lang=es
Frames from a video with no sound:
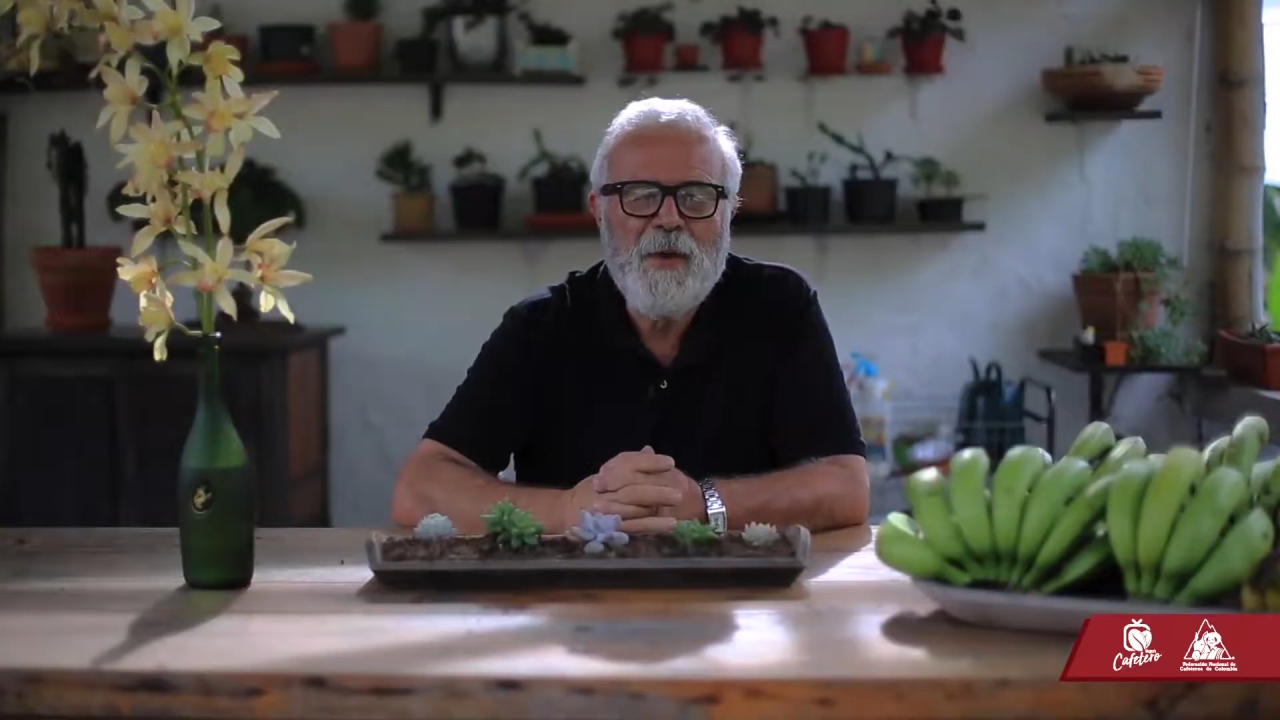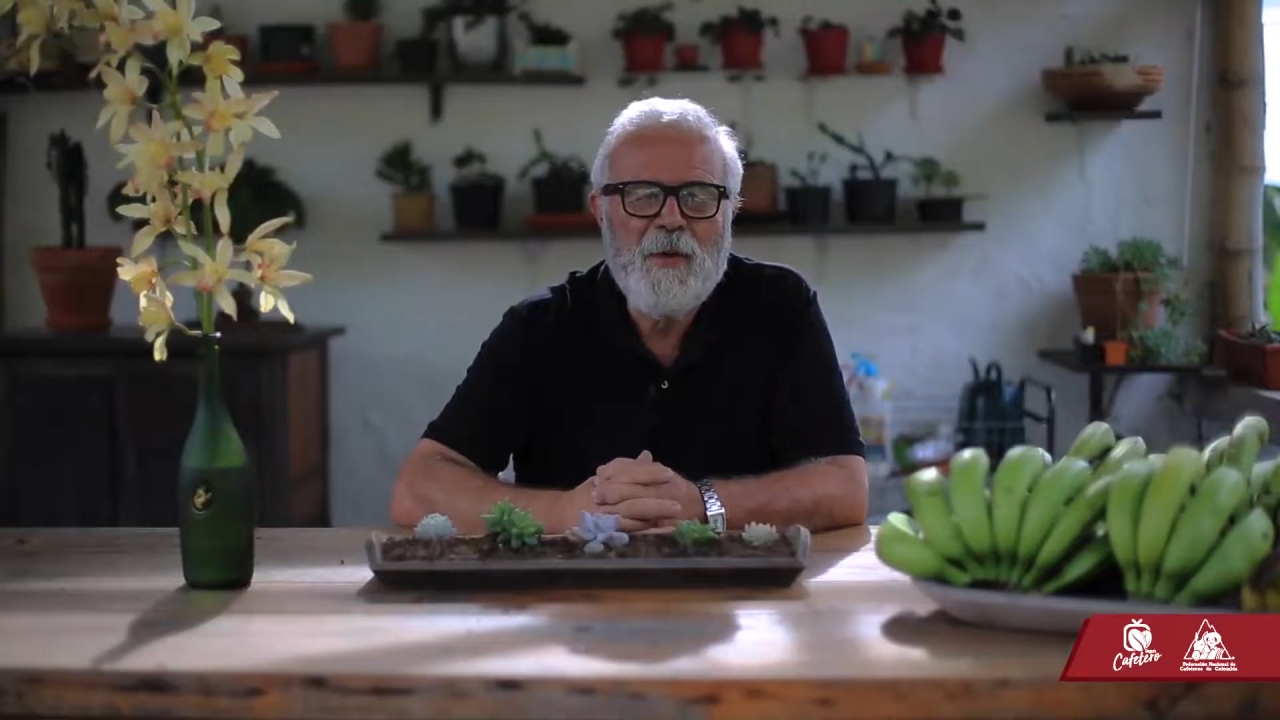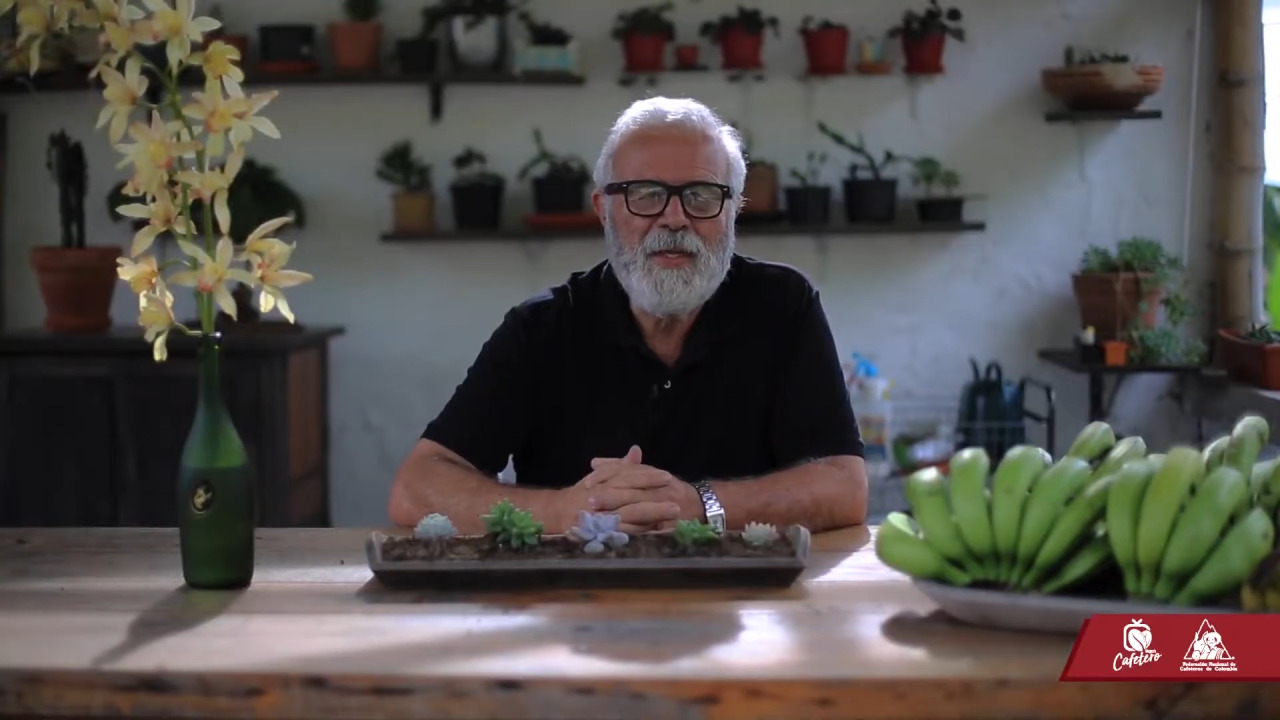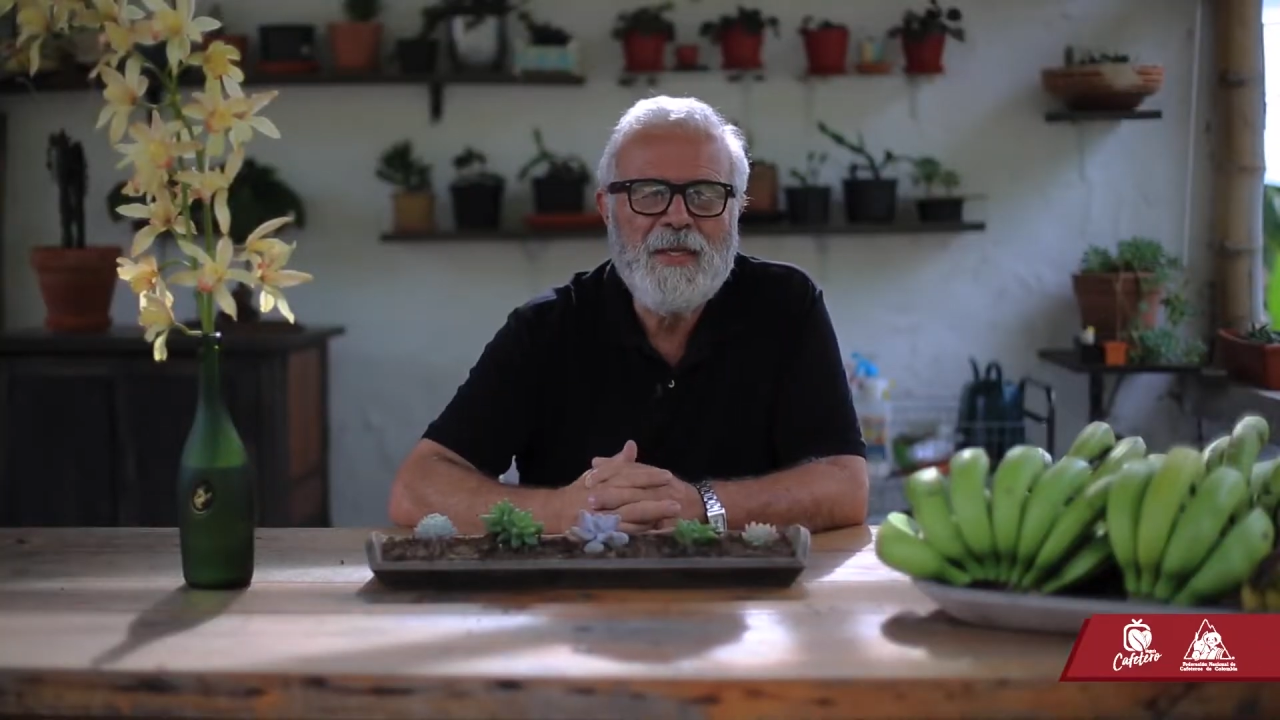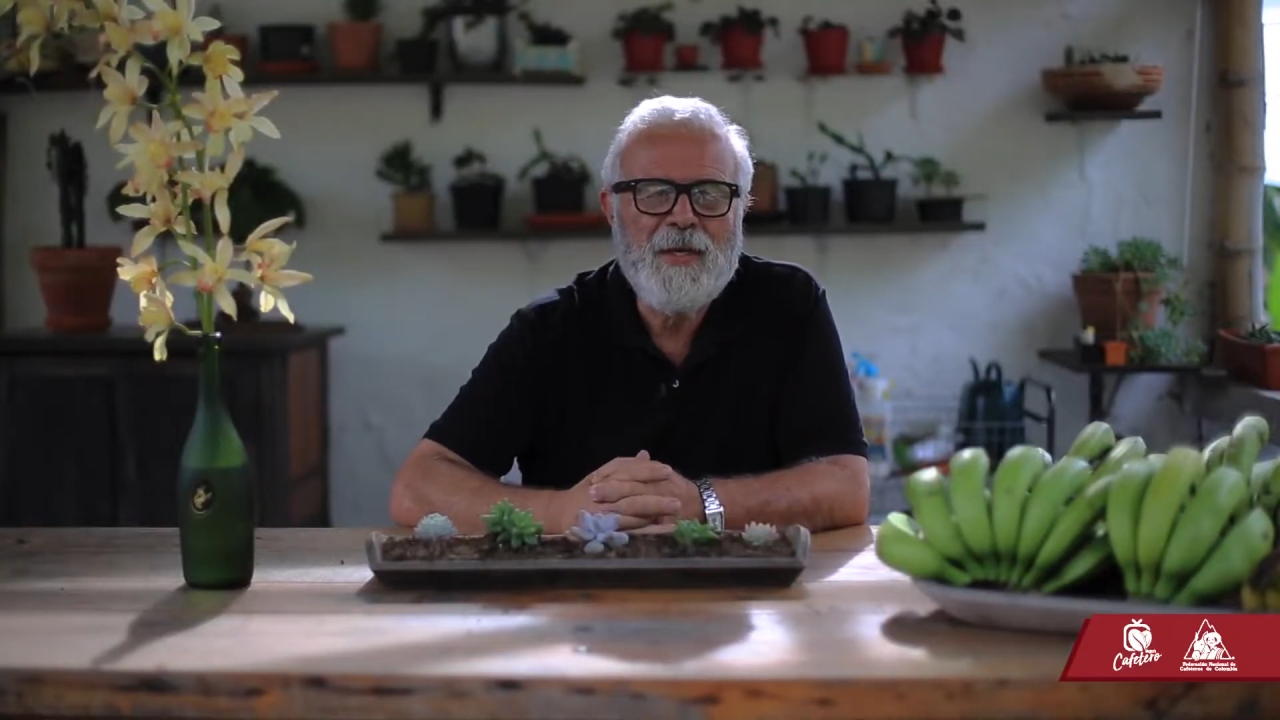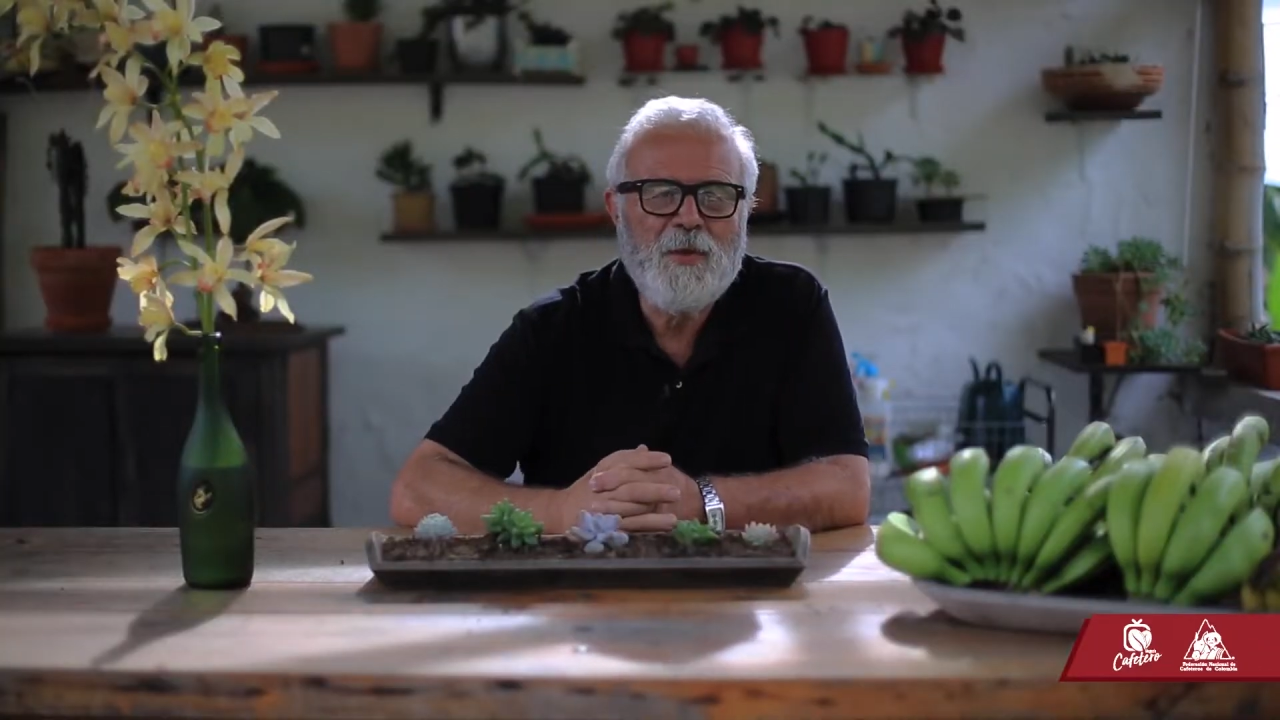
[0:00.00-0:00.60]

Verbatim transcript: y mi abuelita